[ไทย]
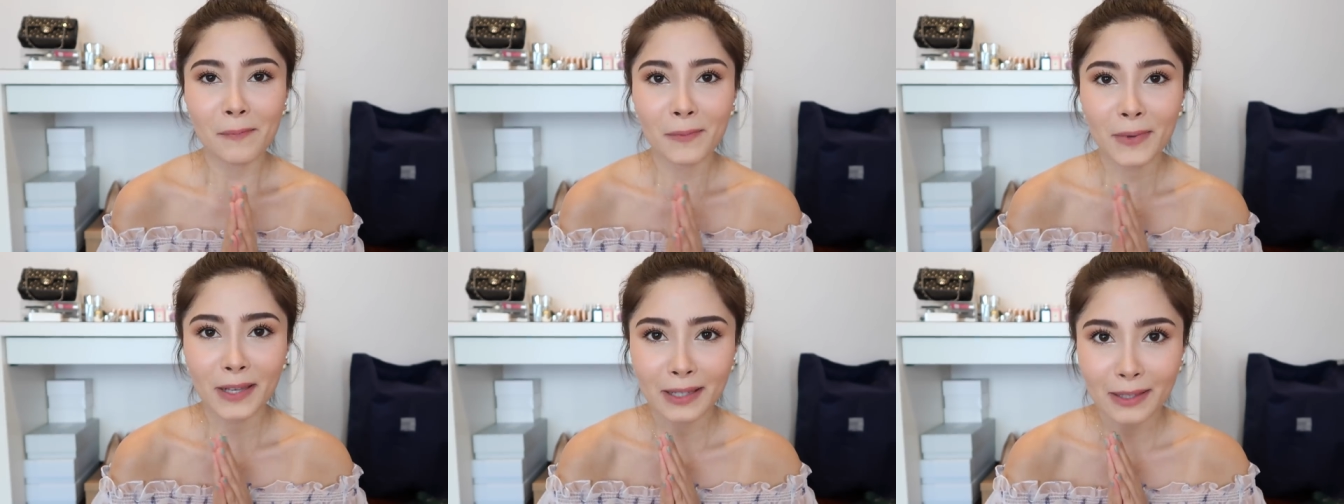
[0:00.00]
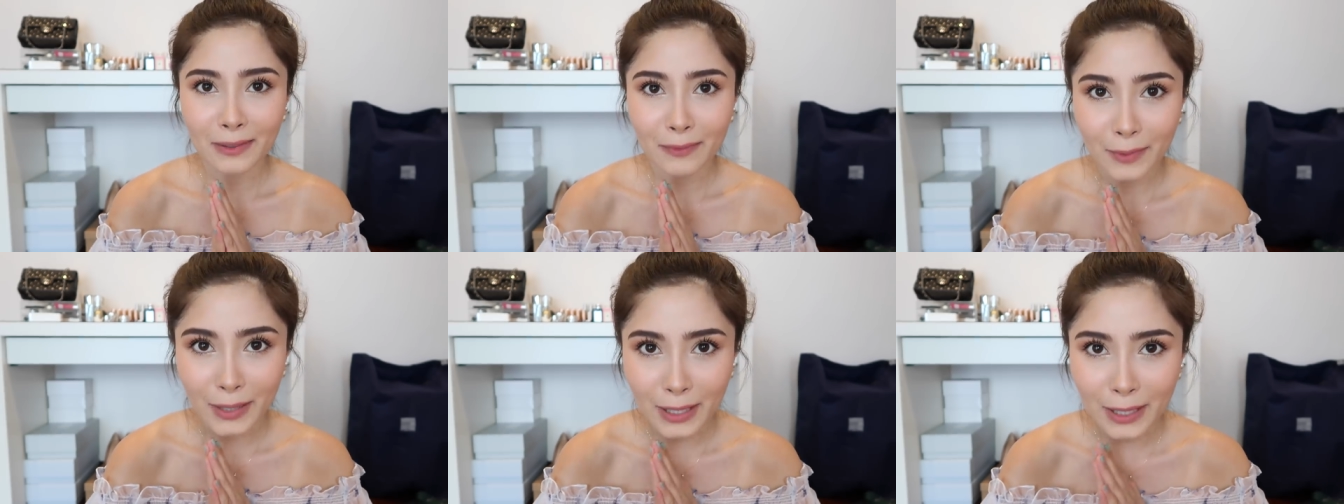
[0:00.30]
เป็น
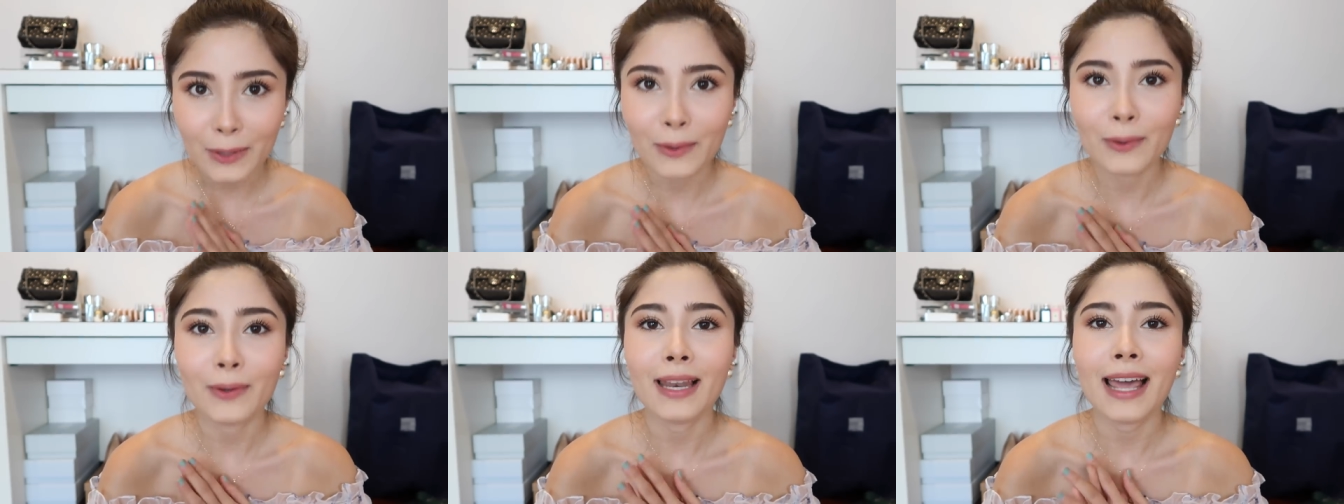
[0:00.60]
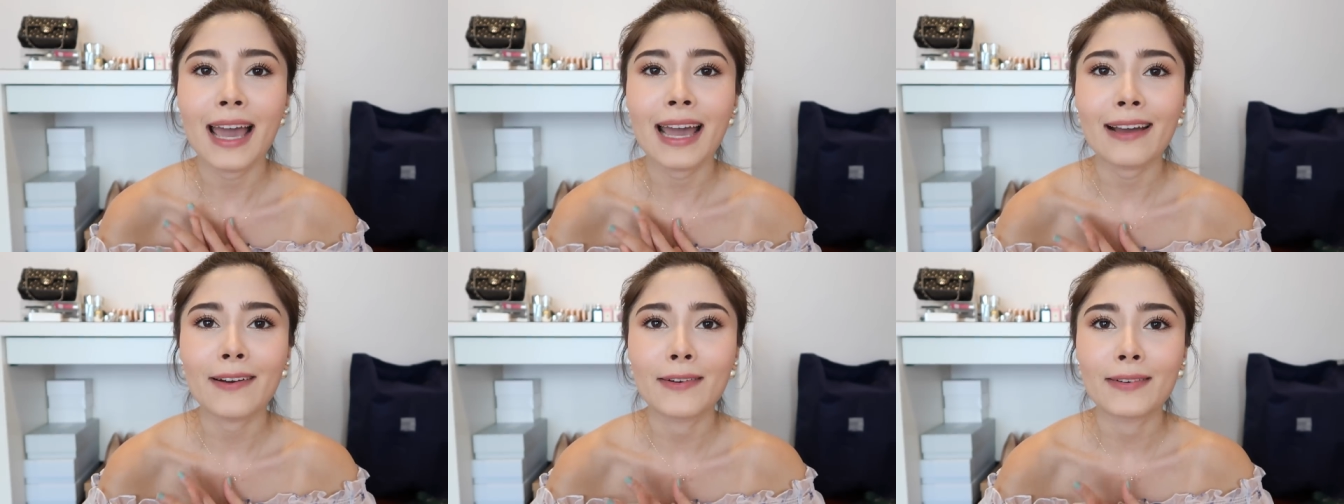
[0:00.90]
วิดีโอ
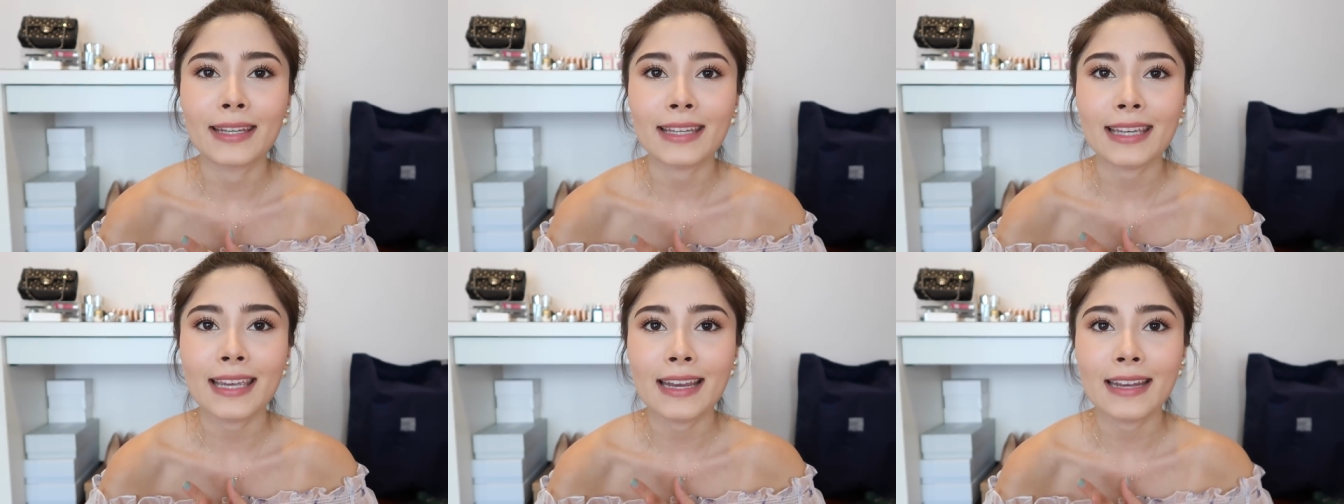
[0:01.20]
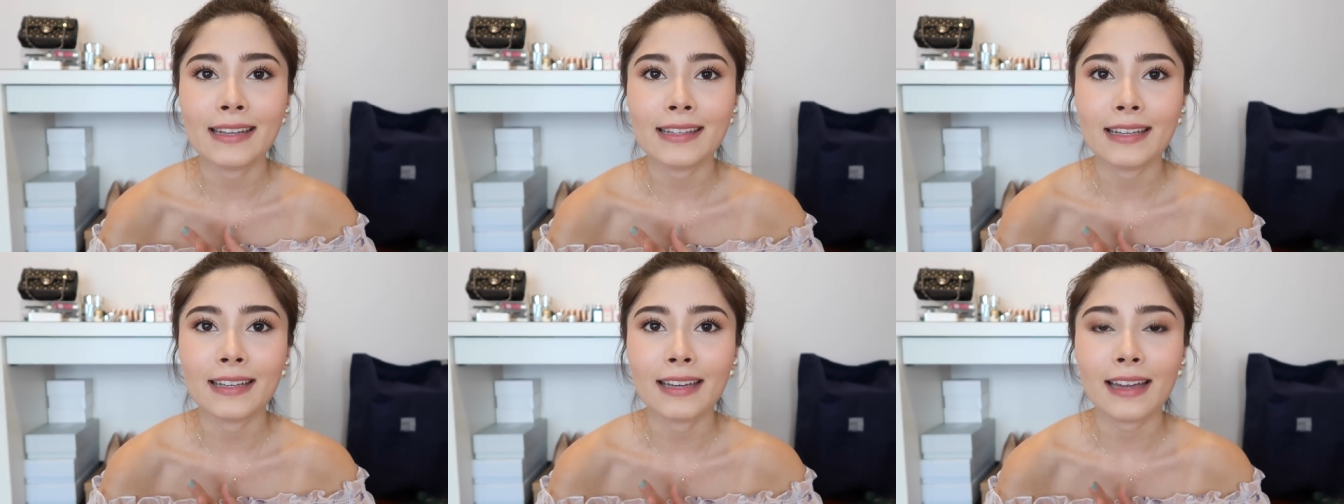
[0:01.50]
แรกของนิกกี้
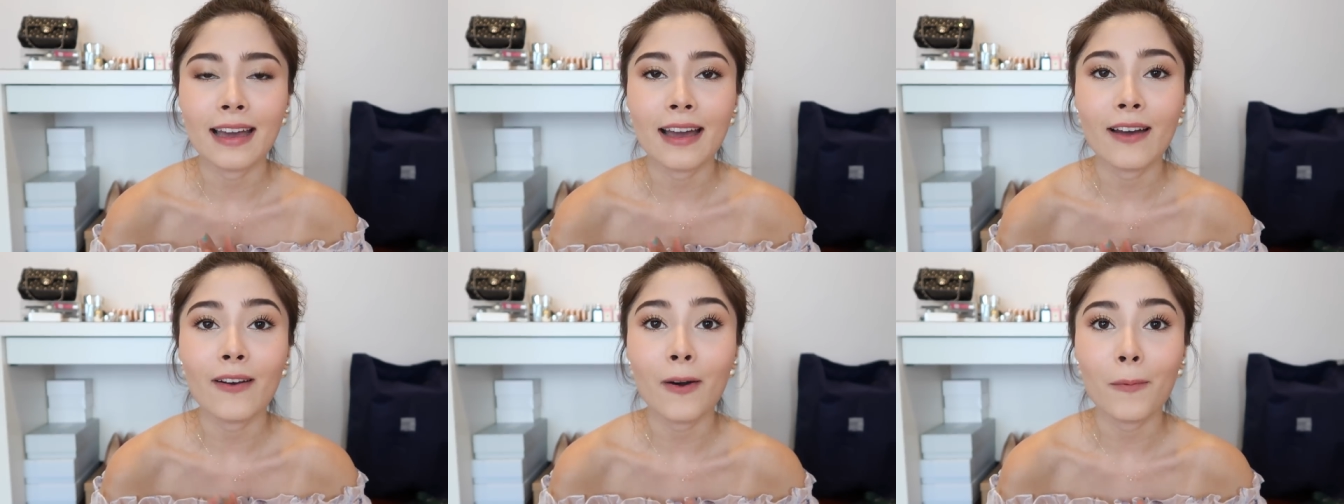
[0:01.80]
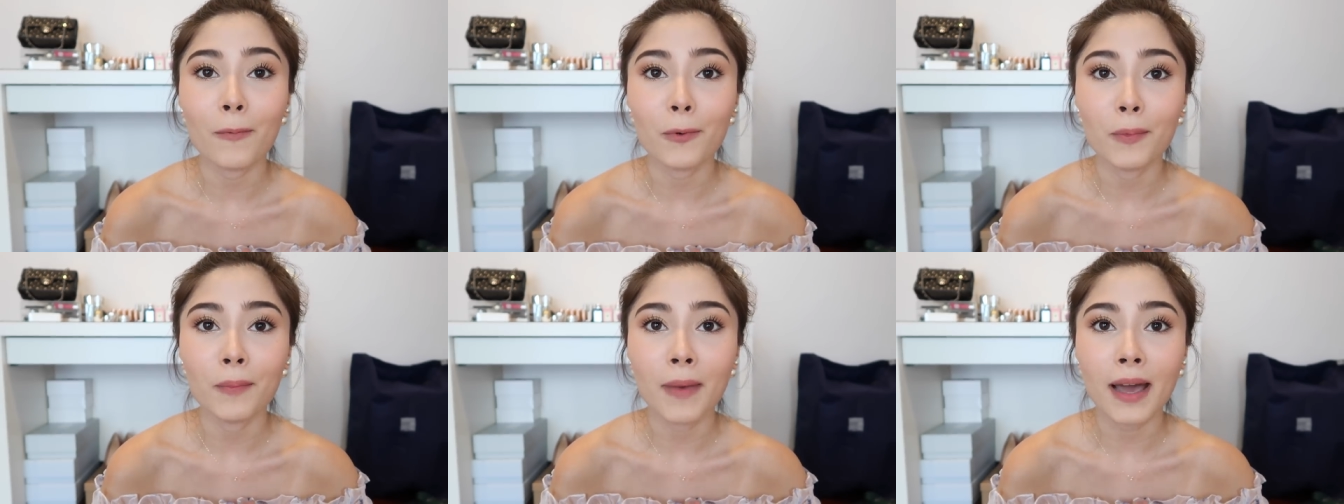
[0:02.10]
จริงๆนะคะข
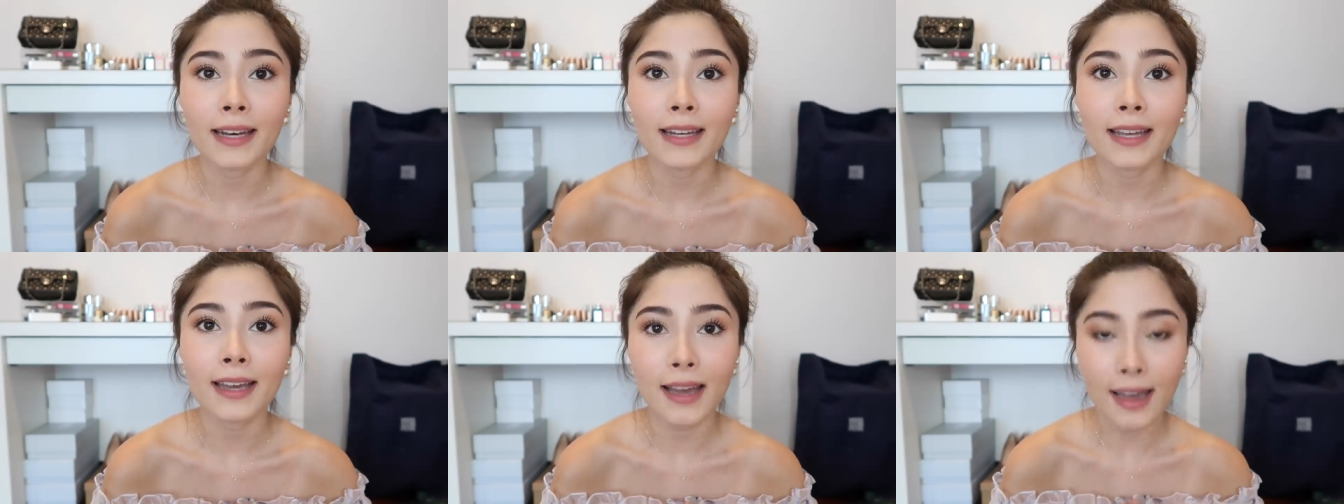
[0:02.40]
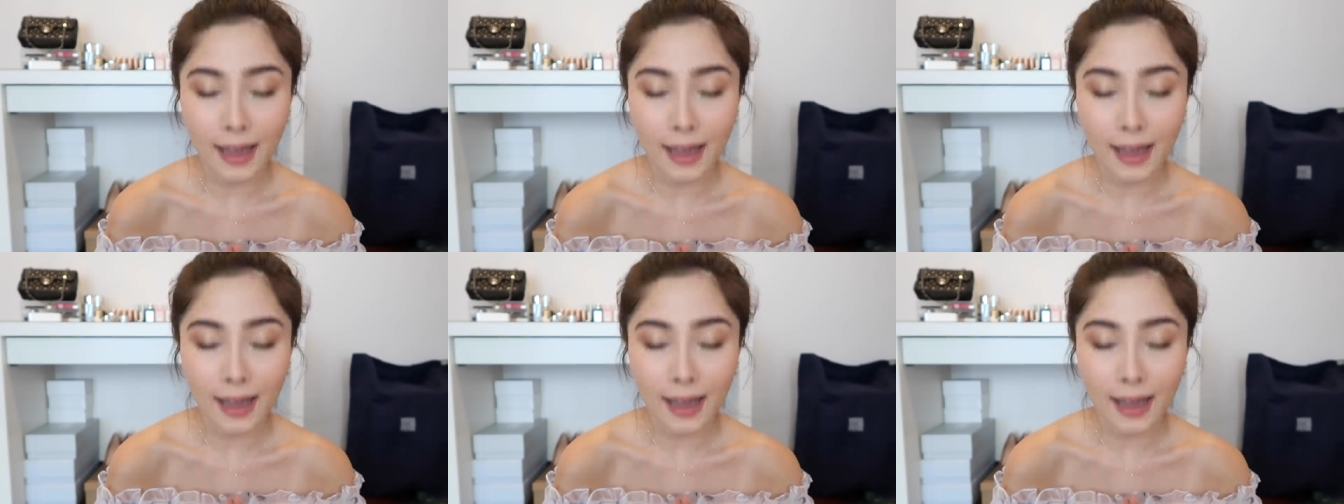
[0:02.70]
อบคุณมากนะ